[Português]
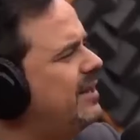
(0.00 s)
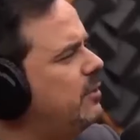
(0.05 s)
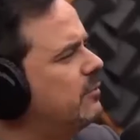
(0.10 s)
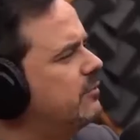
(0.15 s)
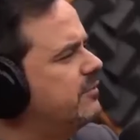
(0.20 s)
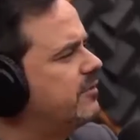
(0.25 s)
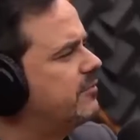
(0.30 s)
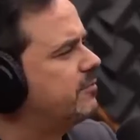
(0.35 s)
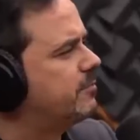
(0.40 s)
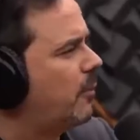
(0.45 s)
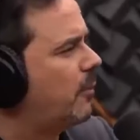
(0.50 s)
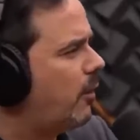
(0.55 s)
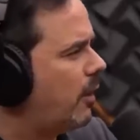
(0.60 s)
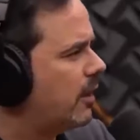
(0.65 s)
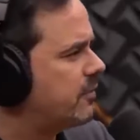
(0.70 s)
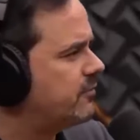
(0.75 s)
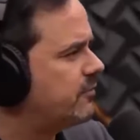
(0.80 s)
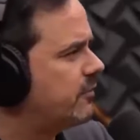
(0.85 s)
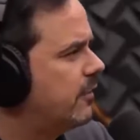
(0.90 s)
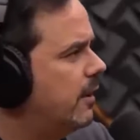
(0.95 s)
News
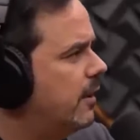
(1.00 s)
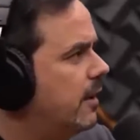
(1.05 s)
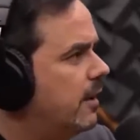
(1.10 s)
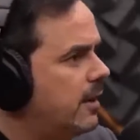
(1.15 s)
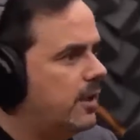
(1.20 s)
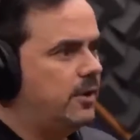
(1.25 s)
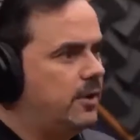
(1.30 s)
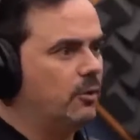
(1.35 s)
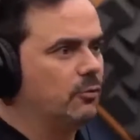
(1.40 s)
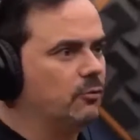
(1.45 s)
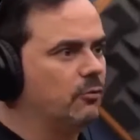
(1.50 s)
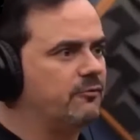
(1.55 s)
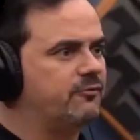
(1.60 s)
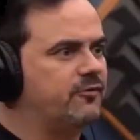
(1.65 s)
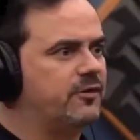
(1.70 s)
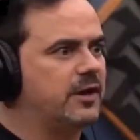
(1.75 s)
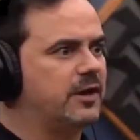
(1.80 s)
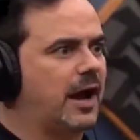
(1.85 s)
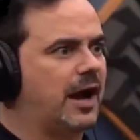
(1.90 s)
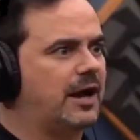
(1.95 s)
sport E eu não
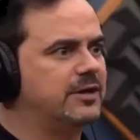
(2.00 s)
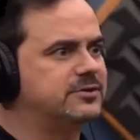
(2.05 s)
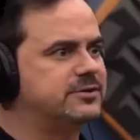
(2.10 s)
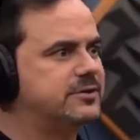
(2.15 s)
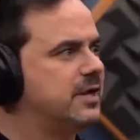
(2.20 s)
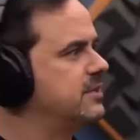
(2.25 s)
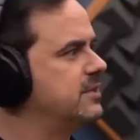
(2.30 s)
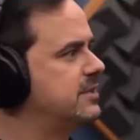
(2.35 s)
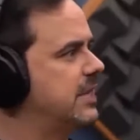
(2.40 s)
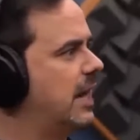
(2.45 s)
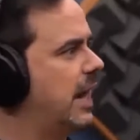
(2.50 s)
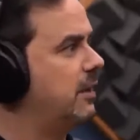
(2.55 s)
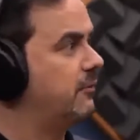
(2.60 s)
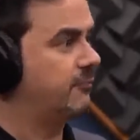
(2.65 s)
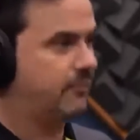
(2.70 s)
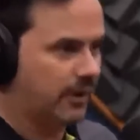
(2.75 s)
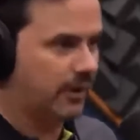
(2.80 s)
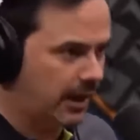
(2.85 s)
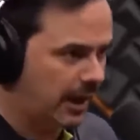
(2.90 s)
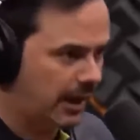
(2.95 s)
novinho na rádio estagiário,
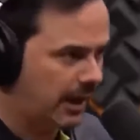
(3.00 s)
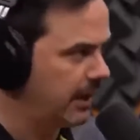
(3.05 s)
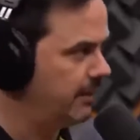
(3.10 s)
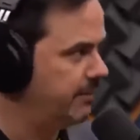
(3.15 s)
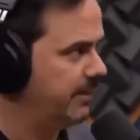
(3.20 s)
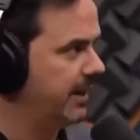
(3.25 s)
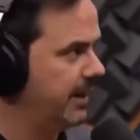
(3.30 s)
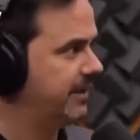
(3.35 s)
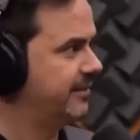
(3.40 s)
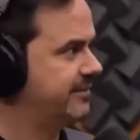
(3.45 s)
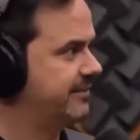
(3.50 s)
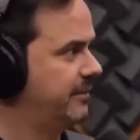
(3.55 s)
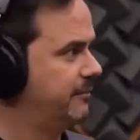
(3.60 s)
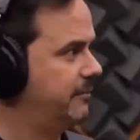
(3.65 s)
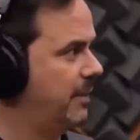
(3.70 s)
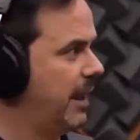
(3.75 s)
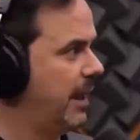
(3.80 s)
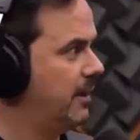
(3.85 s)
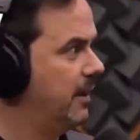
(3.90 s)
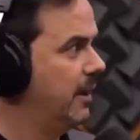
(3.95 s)
eu falei, caralho, Milena
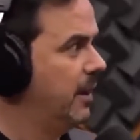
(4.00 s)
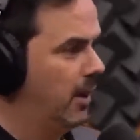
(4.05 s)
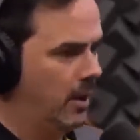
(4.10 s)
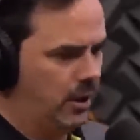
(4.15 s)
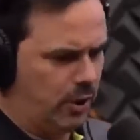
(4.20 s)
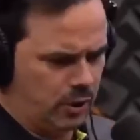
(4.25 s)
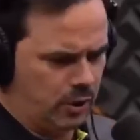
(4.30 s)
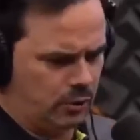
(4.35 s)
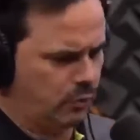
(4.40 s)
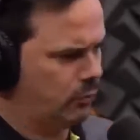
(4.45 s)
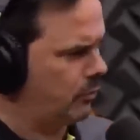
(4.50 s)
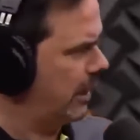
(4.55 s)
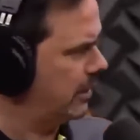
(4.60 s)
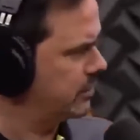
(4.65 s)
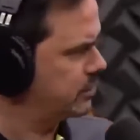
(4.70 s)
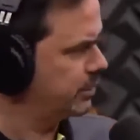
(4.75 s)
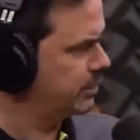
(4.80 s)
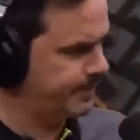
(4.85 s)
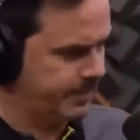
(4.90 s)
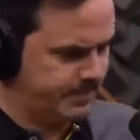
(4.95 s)
Sibeli. E o
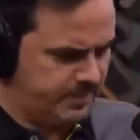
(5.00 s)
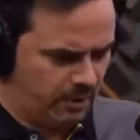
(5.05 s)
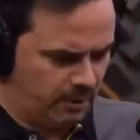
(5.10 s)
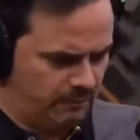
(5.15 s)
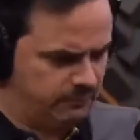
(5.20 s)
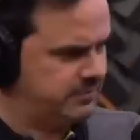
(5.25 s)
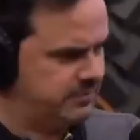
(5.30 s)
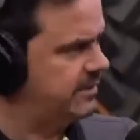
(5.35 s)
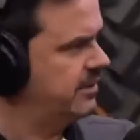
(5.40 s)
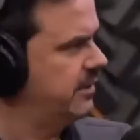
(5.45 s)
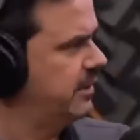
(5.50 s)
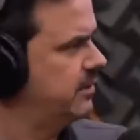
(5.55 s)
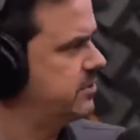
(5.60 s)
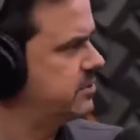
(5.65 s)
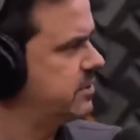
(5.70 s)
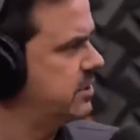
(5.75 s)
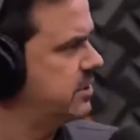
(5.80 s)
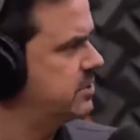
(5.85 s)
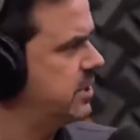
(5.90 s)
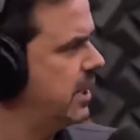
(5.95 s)
cara chegou pra mim, ó, você é
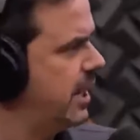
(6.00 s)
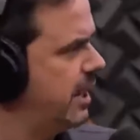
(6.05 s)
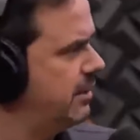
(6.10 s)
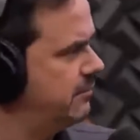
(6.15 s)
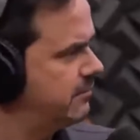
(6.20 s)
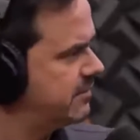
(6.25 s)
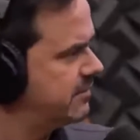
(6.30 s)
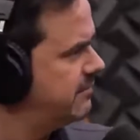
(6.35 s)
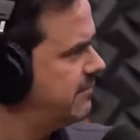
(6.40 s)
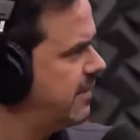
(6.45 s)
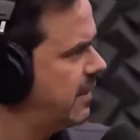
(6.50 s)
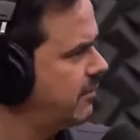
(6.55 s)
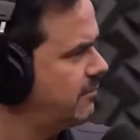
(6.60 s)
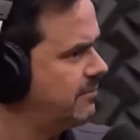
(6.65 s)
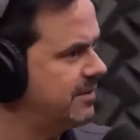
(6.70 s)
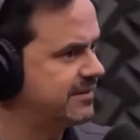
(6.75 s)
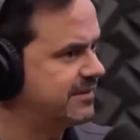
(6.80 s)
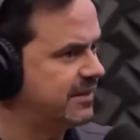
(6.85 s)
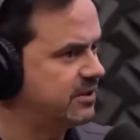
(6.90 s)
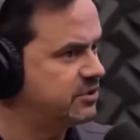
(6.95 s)
estagiário, você vai
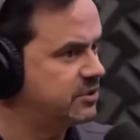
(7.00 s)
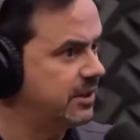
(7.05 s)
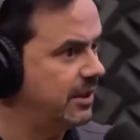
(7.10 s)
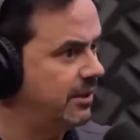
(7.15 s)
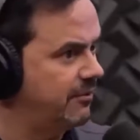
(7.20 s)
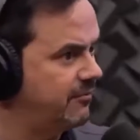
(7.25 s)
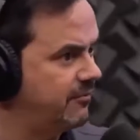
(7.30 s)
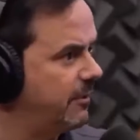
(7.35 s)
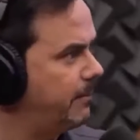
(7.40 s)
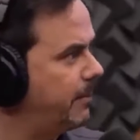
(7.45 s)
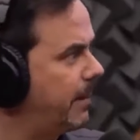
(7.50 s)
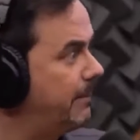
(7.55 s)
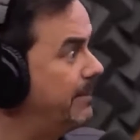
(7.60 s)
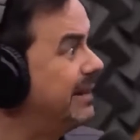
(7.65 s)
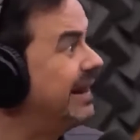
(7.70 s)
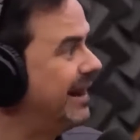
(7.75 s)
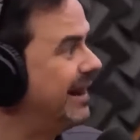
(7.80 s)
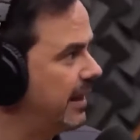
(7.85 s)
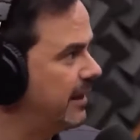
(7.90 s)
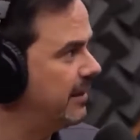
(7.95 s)
começar a escrever pra
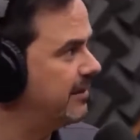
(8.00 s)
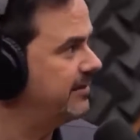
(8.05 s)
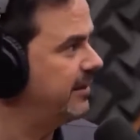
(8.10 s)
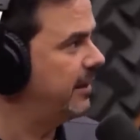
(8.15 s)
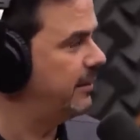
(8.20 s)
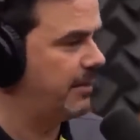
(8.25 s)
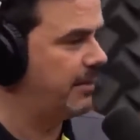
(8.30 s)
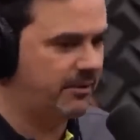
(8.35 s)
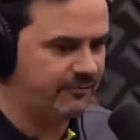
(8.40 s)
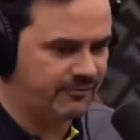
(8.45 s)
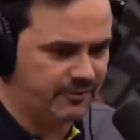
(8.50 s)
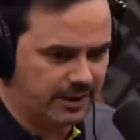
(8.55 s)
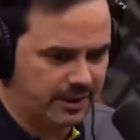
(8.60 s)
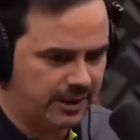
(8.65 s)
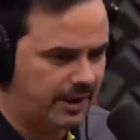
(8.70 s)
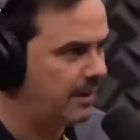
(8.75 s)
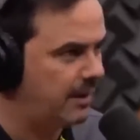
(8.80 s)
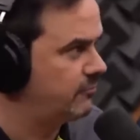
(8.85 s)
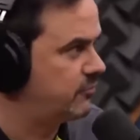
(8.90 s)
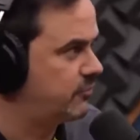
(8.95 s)
Milena Sibeli. Eu falei,
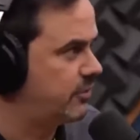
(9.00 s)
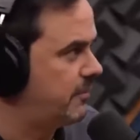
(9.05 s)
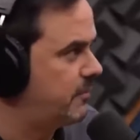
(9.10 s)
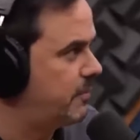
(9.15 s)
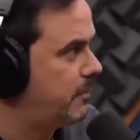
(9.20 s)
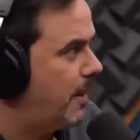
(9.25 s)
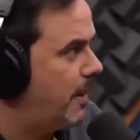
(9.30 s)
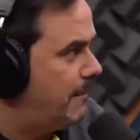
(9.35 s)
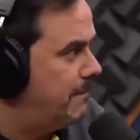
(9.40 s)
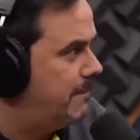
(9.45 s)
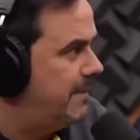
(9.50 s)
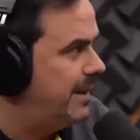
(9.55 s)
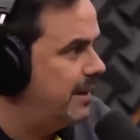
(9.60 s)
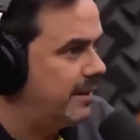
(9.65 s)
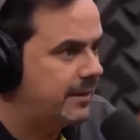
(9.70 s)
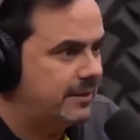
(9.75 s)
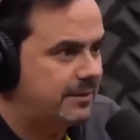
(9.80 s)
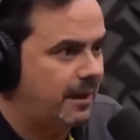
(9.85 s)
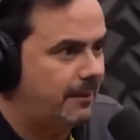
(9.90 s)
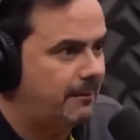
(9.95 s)
cara, vou escrever pra uma
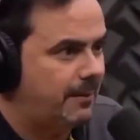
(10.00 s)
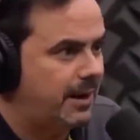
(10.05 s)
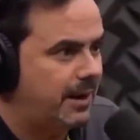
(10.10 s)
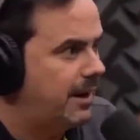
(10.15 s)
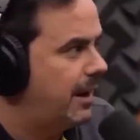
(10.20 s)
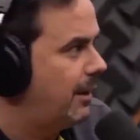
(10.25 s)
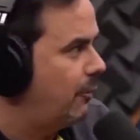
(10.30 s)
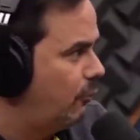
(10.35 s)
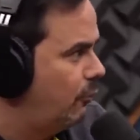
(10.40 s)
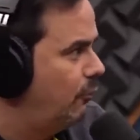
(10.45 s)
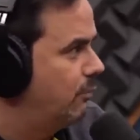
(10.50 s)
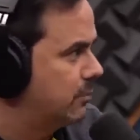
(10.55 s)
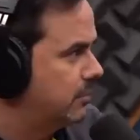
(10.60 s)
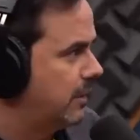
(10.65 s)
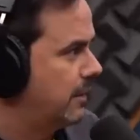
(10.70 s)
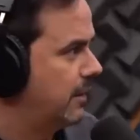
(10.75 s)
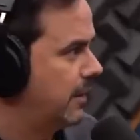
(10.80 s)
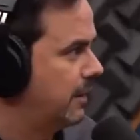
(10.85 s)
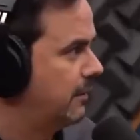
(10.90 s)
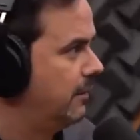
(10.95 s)
mina que trabalha na Globo,
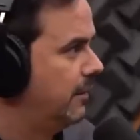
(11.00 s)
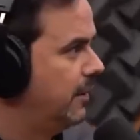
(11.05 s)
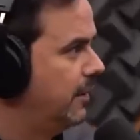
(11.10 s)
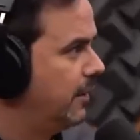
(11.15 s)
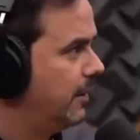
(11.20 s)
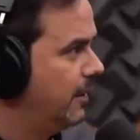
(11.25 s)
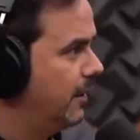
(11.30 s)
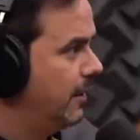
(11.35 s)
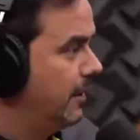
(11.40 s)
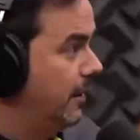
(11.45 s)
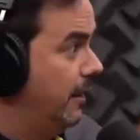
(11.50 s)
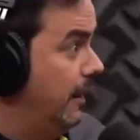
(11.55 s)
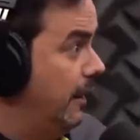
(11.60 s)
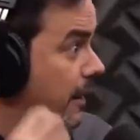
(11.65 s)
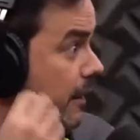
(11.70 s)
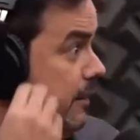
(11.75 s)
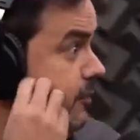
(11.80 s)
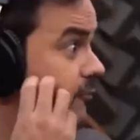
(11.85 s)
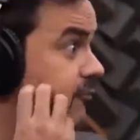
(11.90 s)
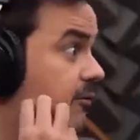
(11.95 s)
tá ligado?
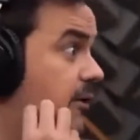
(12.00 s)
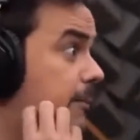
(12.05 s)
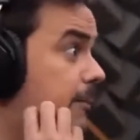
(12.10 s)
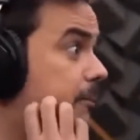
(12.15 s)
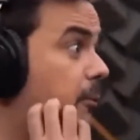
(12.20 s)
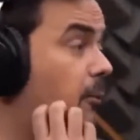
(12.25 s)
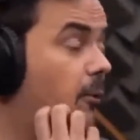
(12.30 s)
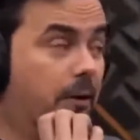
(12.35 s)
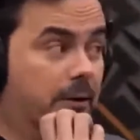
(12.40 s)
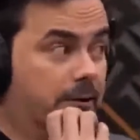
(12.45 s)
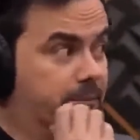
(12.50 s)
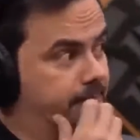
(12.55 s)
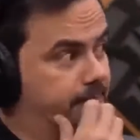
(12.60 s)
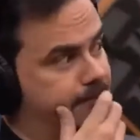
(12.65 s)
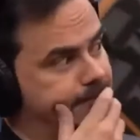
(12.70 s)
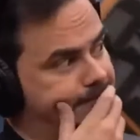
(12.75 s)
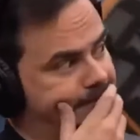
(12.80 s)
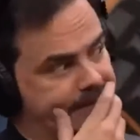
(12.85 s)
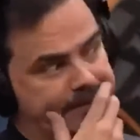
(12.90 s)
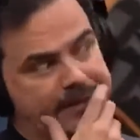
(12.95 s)
E eu falei, porra,
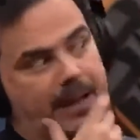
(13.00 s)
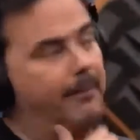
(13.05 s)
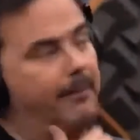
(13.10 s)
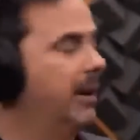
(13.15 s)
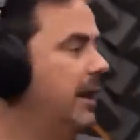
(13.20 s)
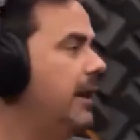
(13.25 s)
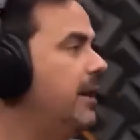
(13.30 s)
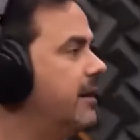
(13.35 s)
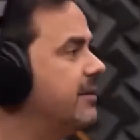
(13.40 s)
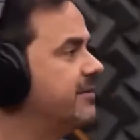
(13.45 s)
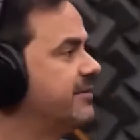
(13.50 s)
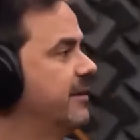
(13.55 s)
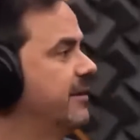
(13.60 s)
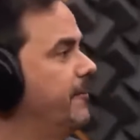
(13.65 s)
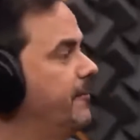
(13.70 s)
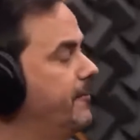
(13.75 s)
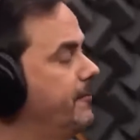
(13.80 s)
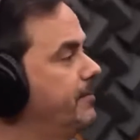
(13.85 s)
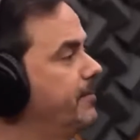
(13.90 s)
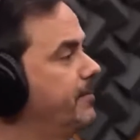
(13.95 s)
tá beleza.